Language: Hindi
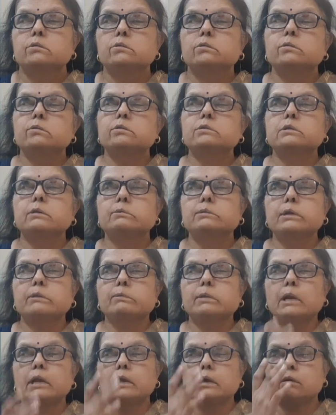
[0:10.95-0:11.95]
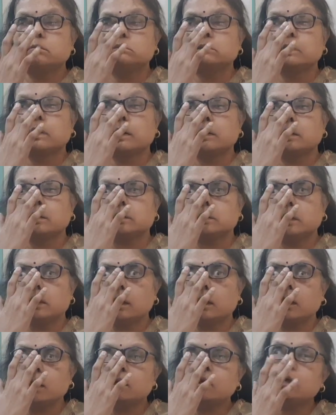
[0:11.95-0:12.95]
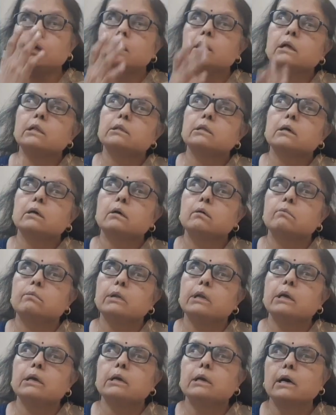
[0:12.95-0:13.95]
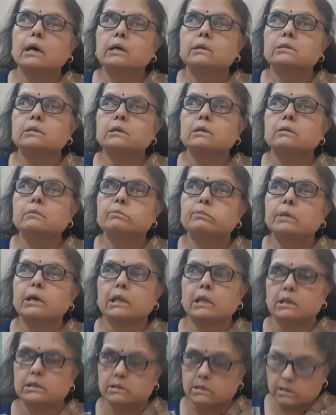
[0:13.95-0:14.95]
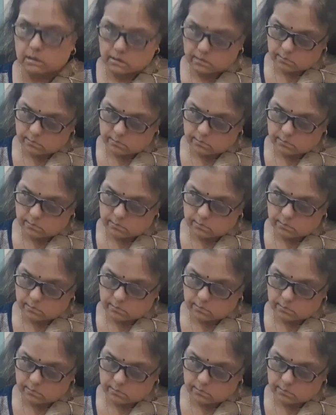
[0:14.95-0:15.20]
तो सबसे पहले हम जान लेते हैं कि कल तक हमने कहाँ तक पढ़ा था